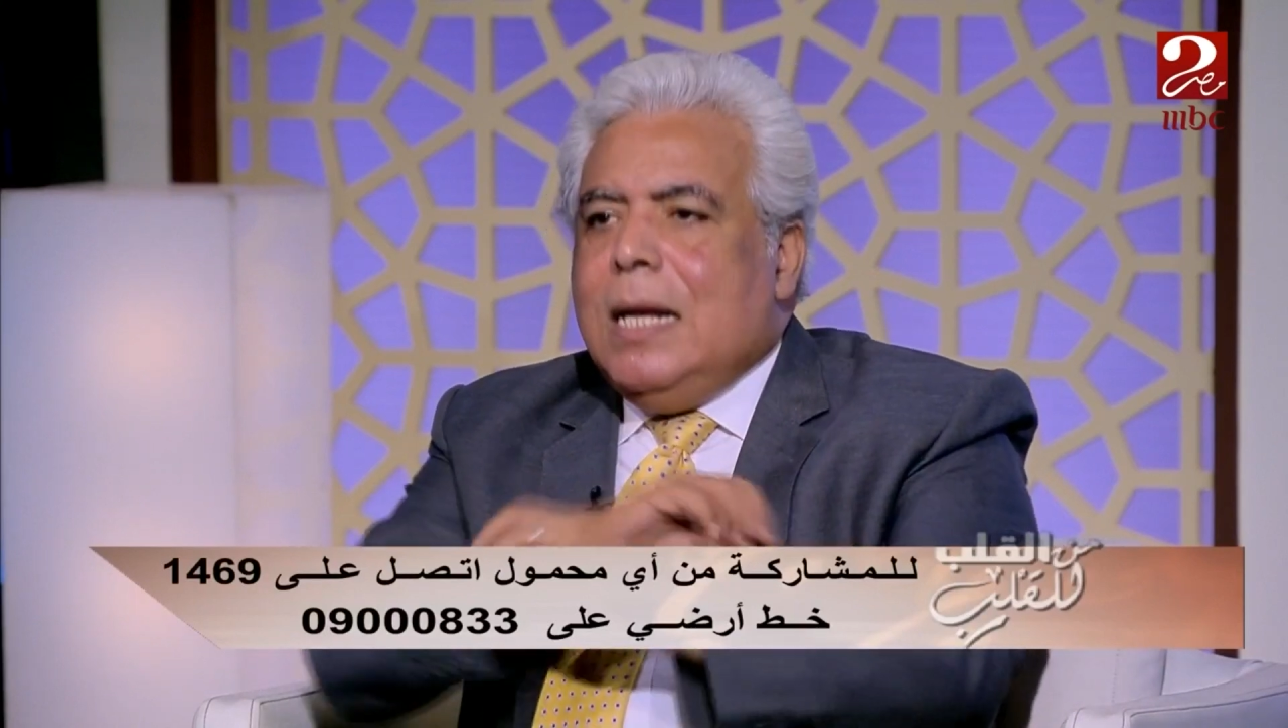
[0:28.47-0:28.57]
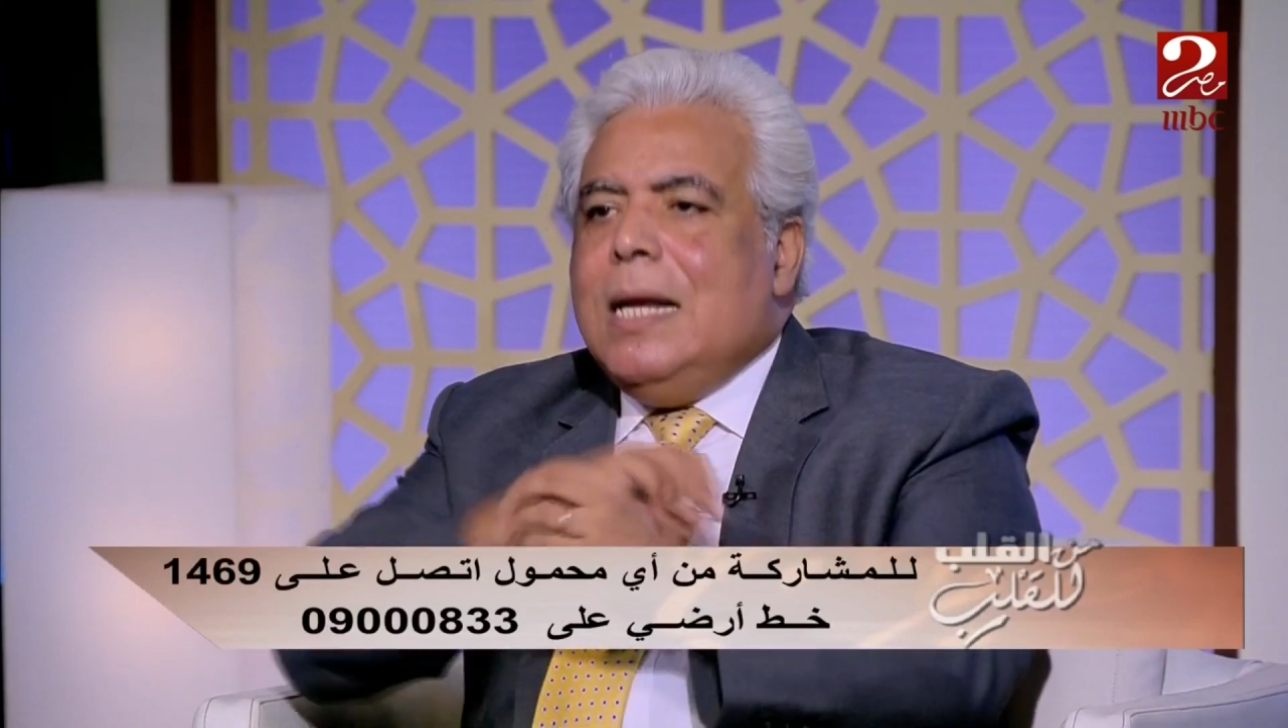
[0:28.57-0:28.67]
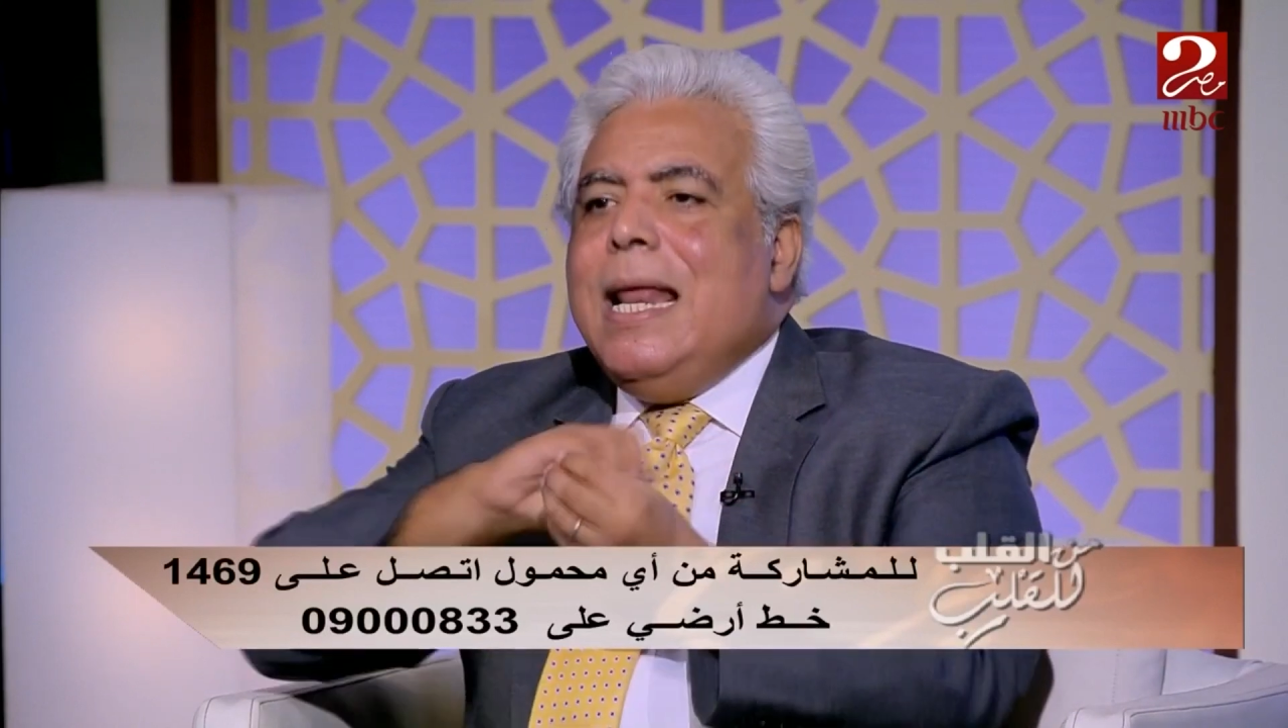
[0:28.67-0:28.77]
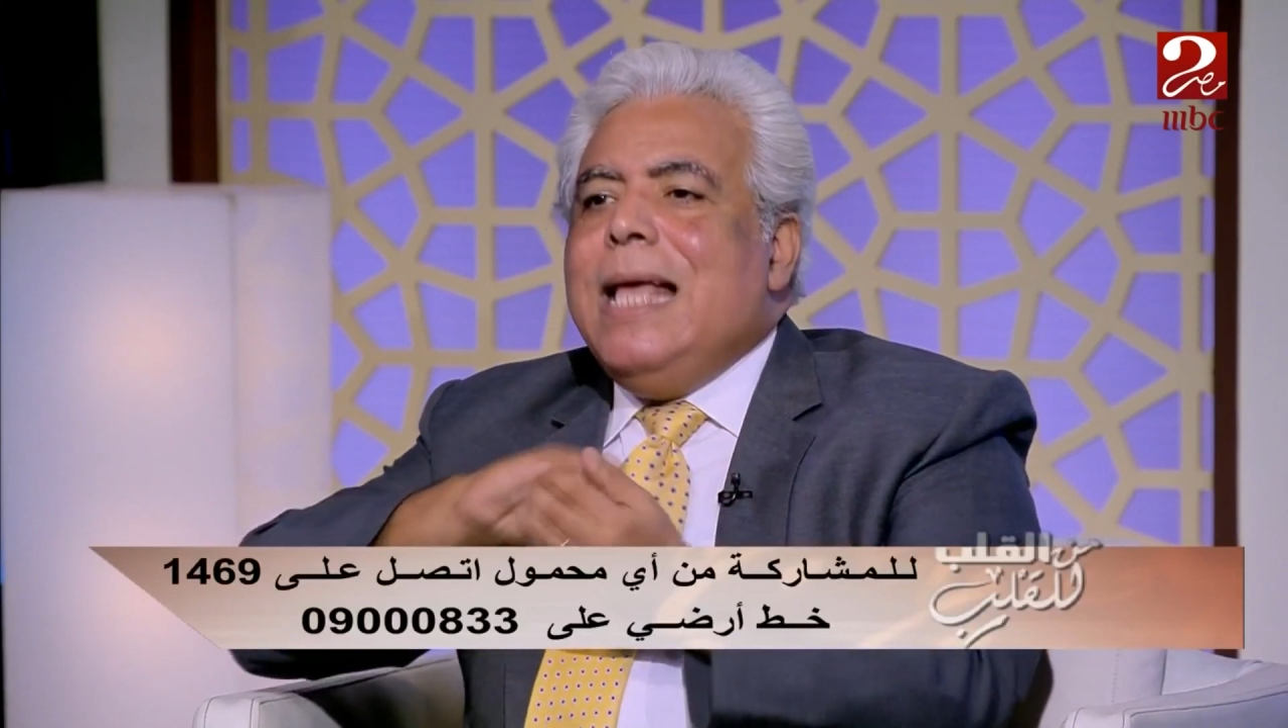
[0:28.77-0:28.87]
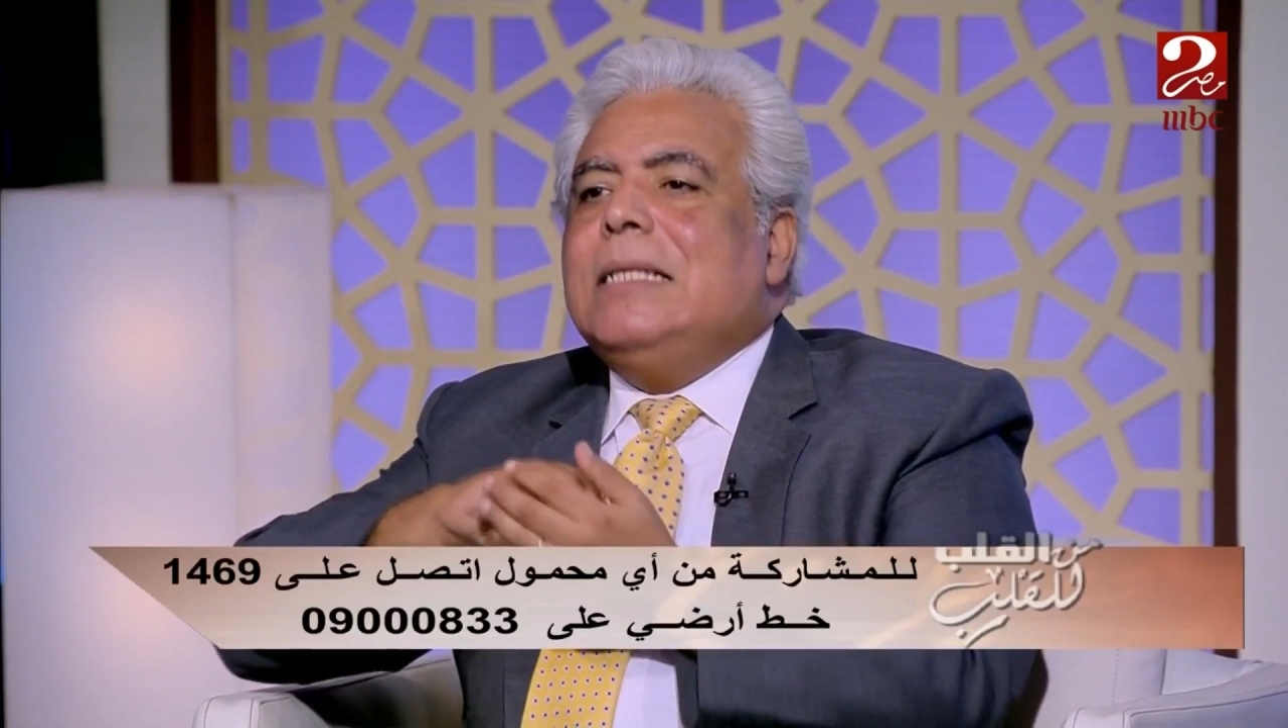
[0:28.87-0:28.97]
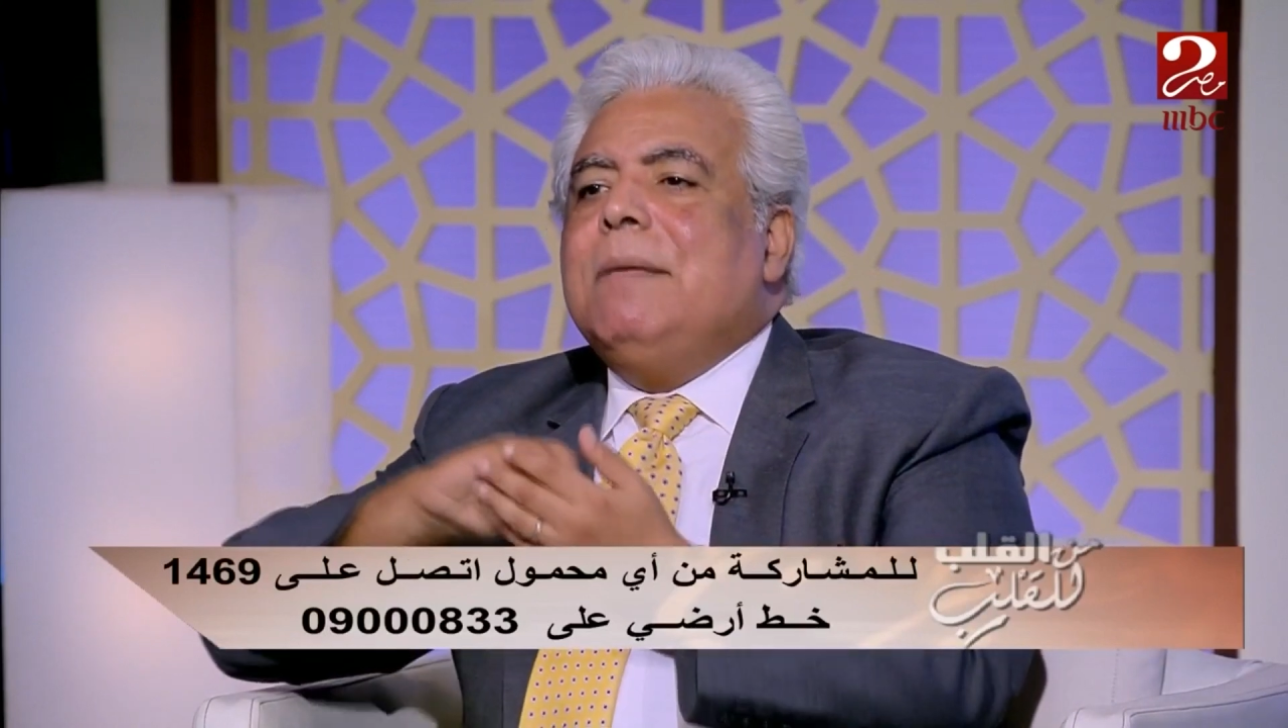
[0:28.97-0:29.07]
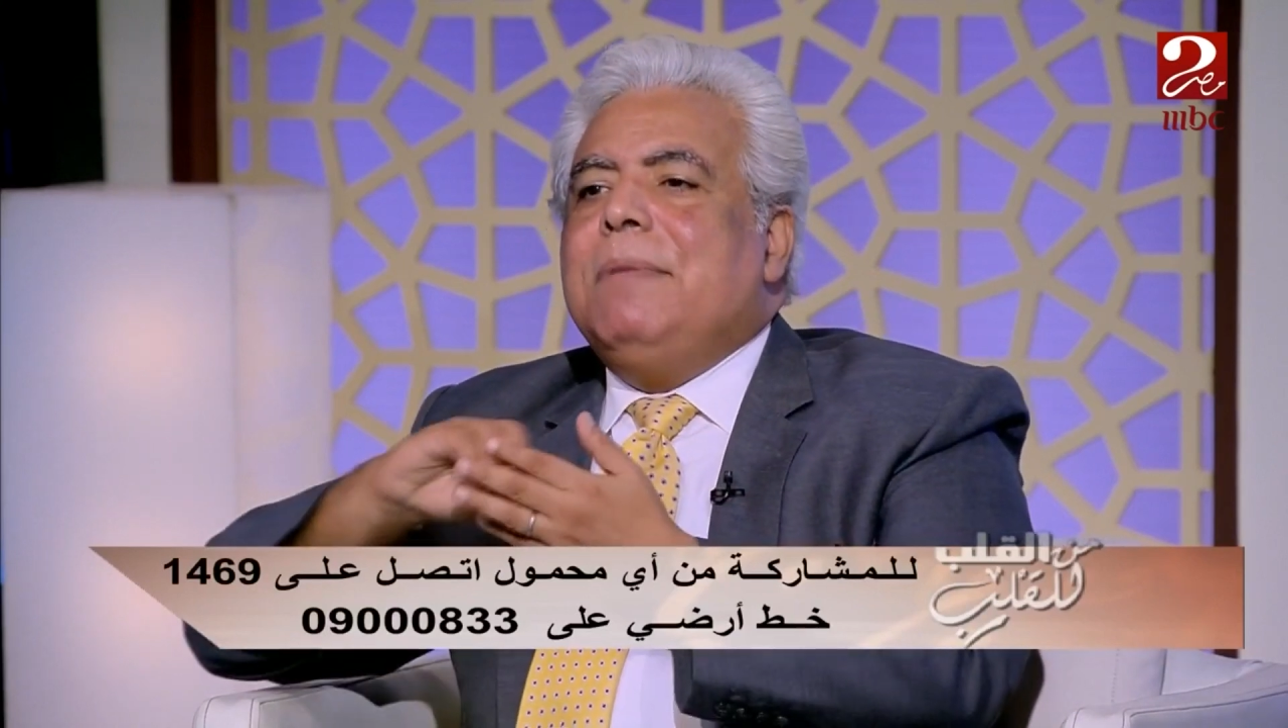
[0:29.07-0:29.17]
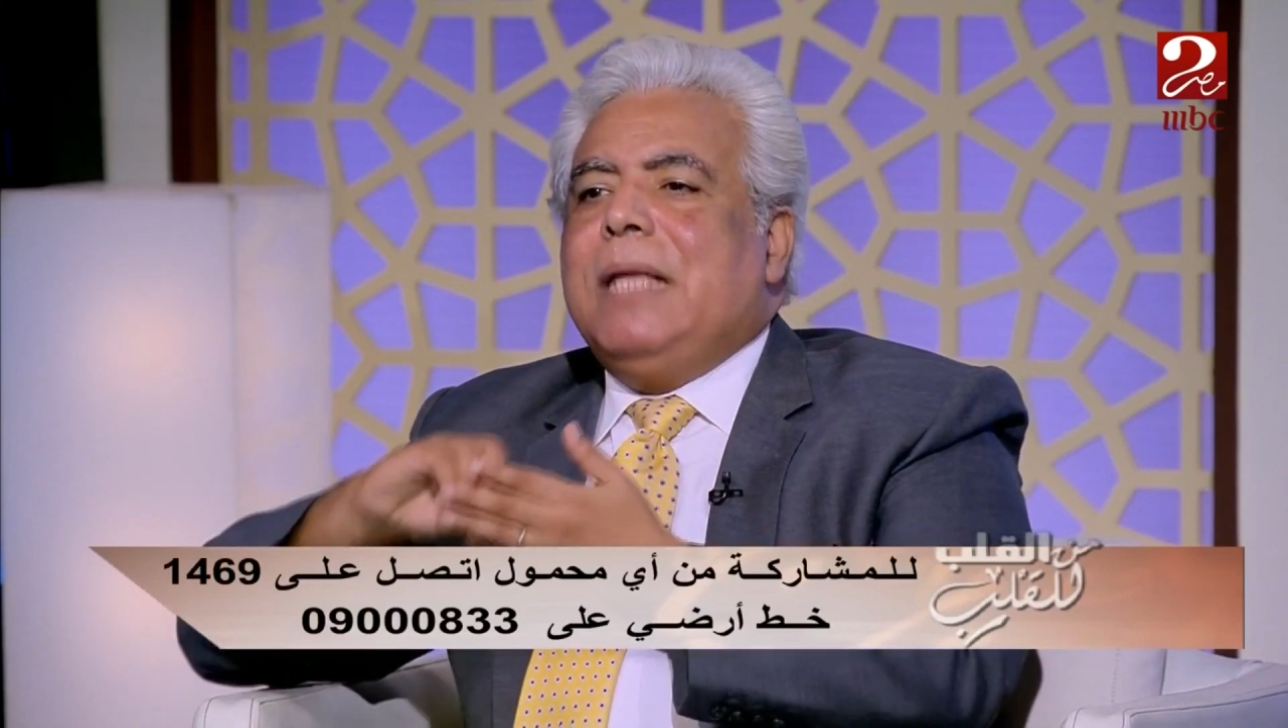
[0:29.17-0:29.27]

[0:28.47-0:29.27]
لازم